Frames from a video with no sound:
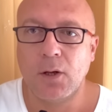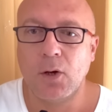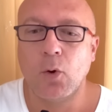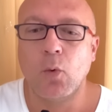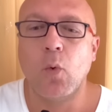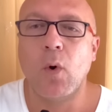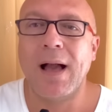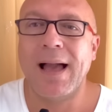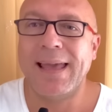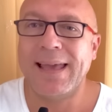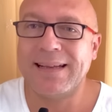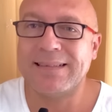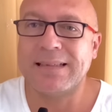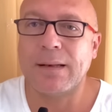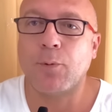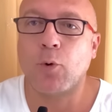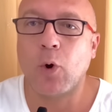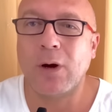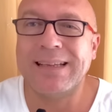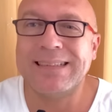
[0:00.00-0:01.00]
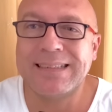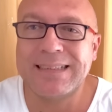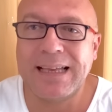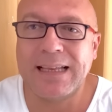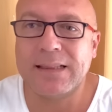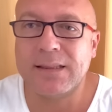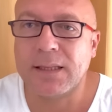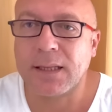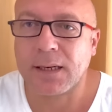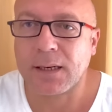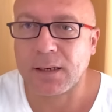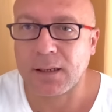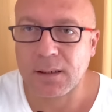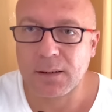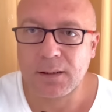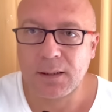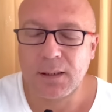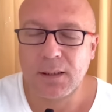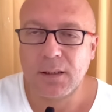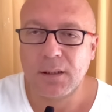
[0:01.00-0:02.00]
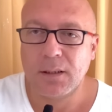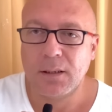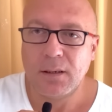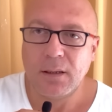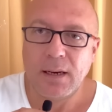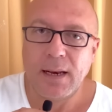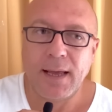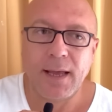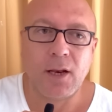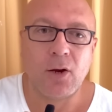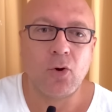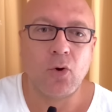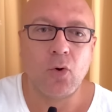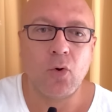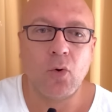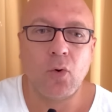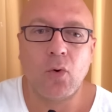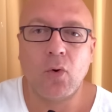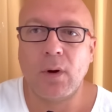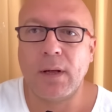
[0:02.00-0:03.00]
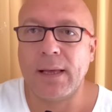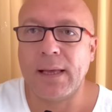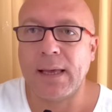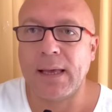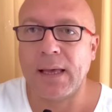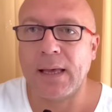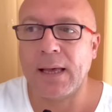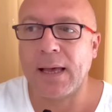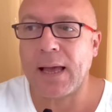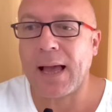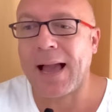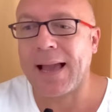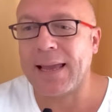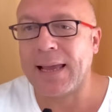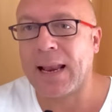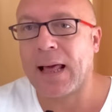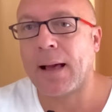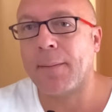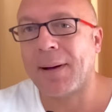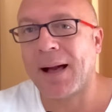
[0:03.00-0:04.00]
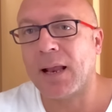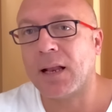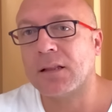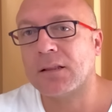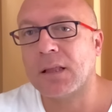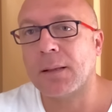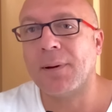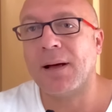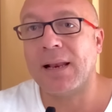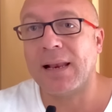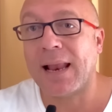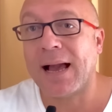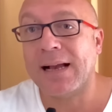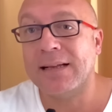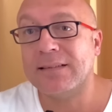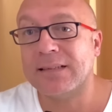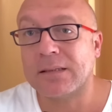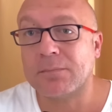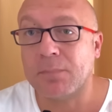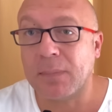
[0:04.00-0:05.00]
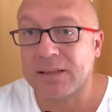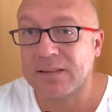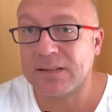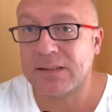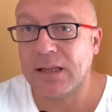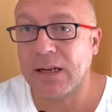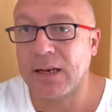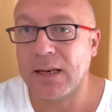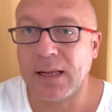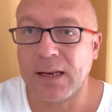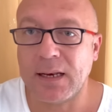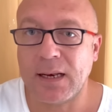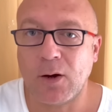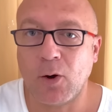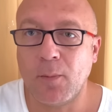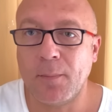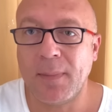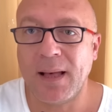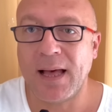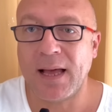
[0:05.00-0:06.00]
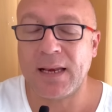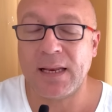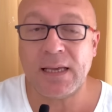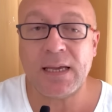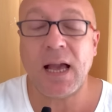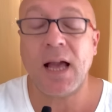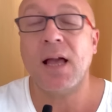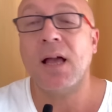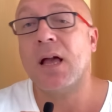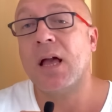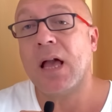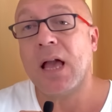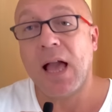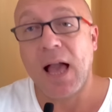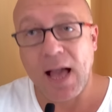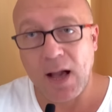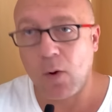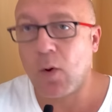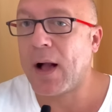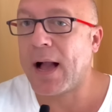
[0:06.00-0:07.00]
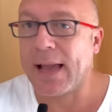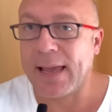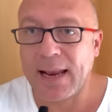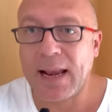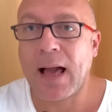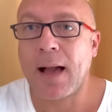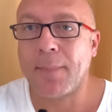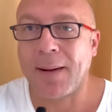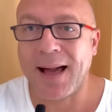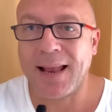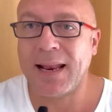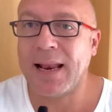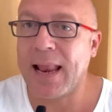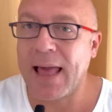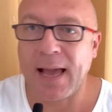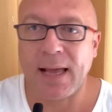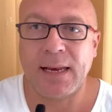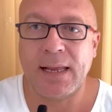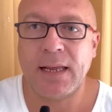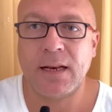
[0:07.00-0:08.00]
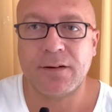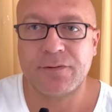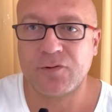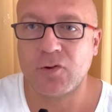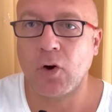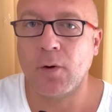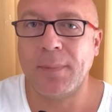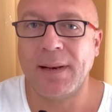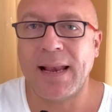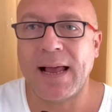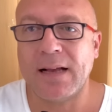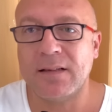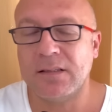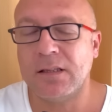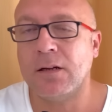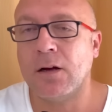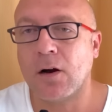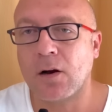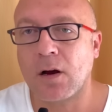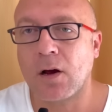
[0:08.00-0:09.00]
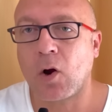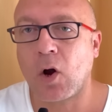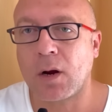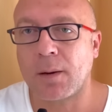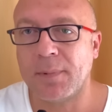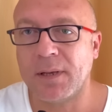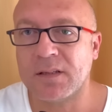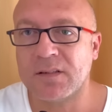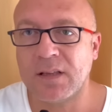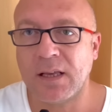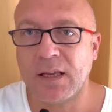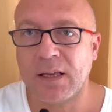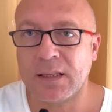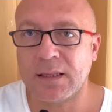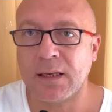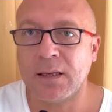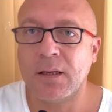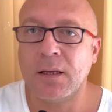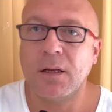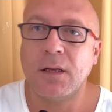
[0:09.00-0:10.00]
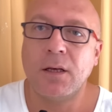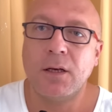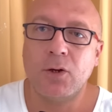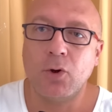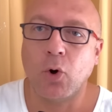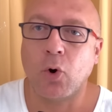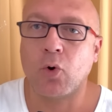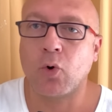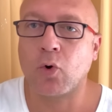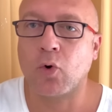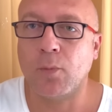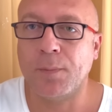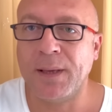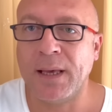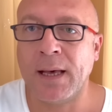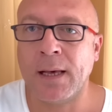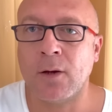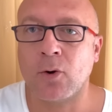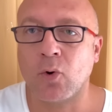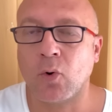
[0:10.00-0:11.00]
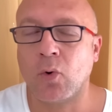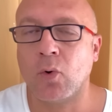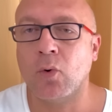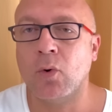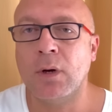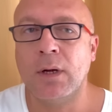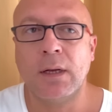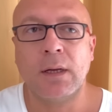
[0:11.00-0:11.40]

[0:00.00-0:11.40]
وهيكسب كويس جدا لانه آه، هيلعب على الطبقه اللي عايزه تمثل ان هم اغنياء او هيلعب على الاغنياء نفسهم اللي عايزين ياجروا عربيات زي كده يخرجوا بيها يروحوا